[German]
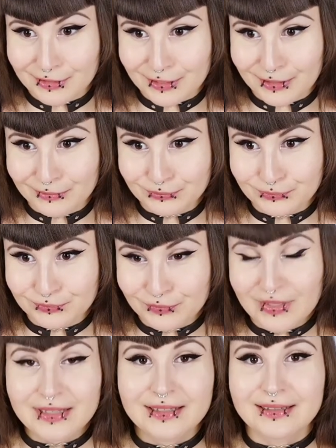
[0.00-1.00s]
Ja.
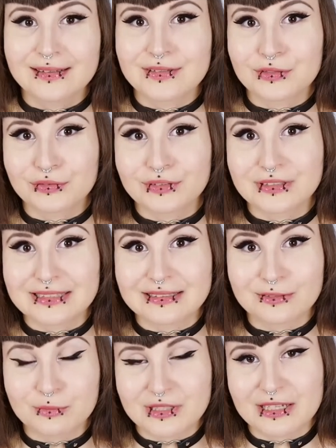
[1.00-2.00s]
So viel
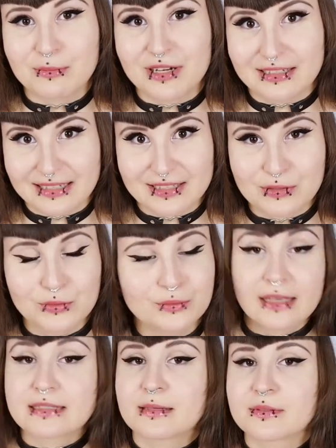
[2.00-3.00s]
zum Thema dazu.
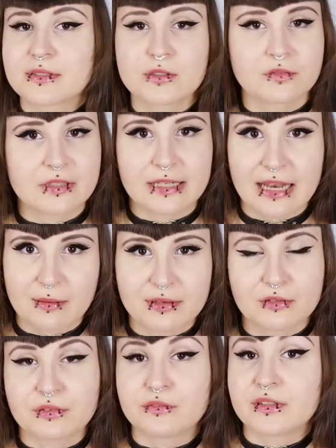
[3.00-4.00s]
Jetzt habe ich so viel gelabert.
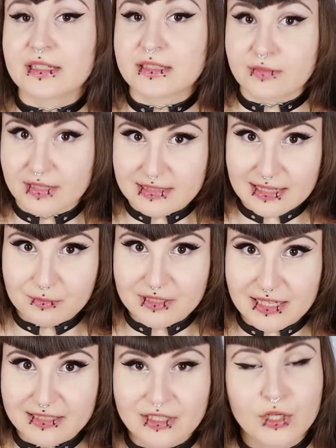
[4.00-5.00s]
Auf jeden Fall, das war das
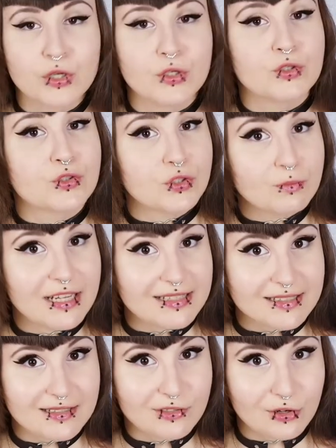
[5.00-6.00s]
Update zum
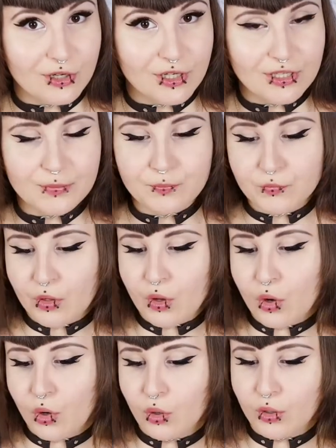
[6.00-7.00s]
letzten Haul.
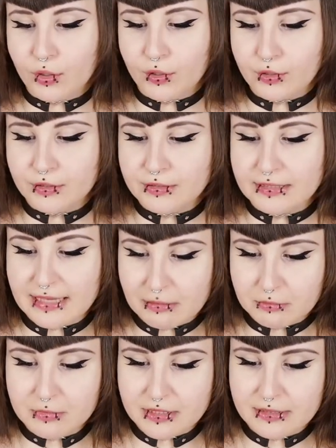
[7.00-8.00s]
Und ich
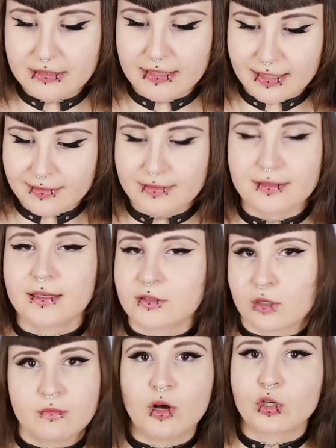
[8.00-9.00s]
habe mir jetzt, jetzt
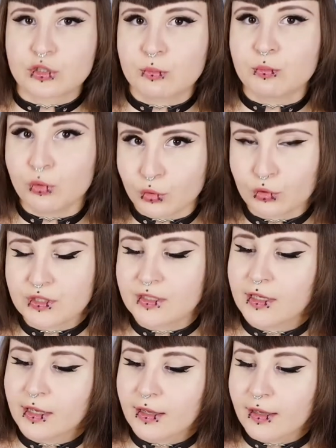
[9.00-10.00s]
kommen wir auch zum Produkt,
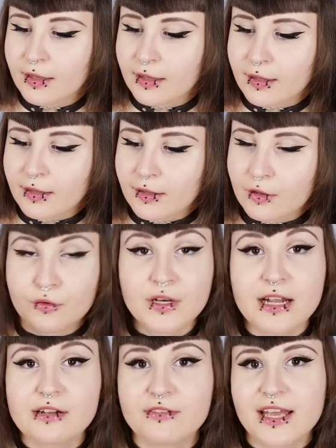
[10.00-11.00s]
von
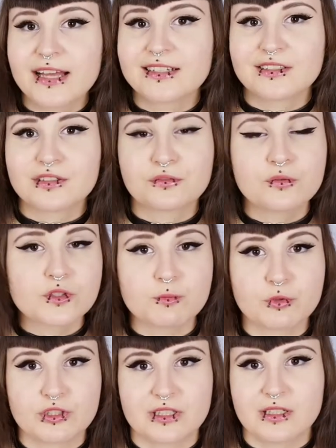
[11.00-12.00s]
Alverde die
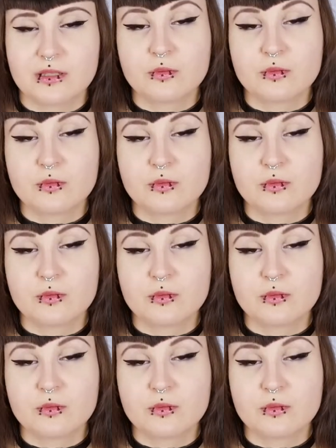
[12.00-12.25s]
Fußbutter im